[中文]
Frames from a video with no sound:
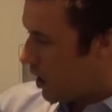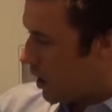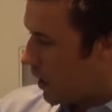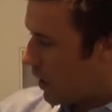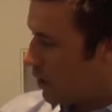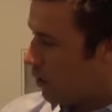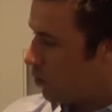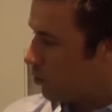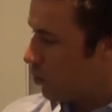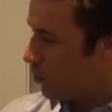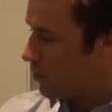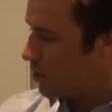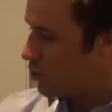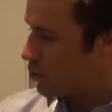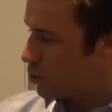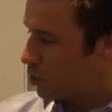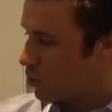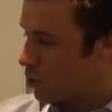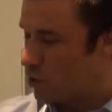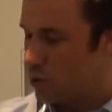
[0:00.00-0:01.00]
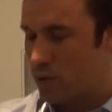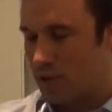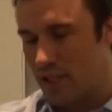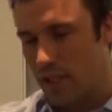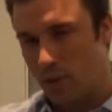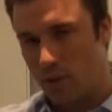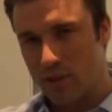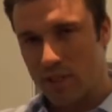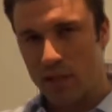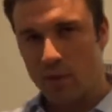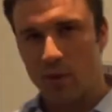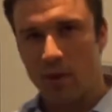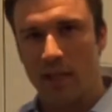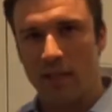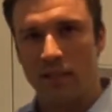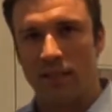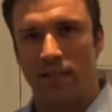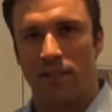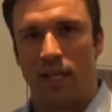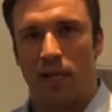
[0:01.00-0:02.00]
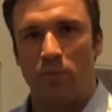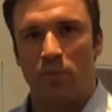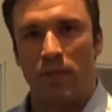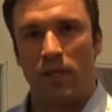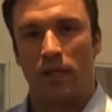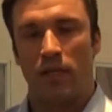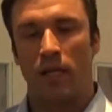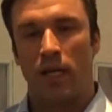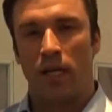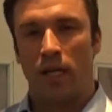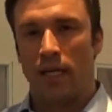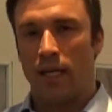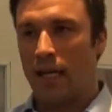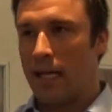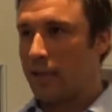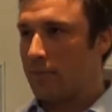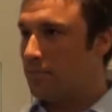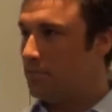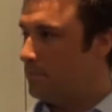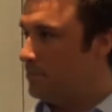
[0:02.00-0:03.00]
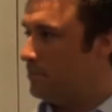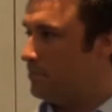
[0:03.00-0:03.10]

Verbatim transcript: 还有我们的中控六三五三五 L 的产品，那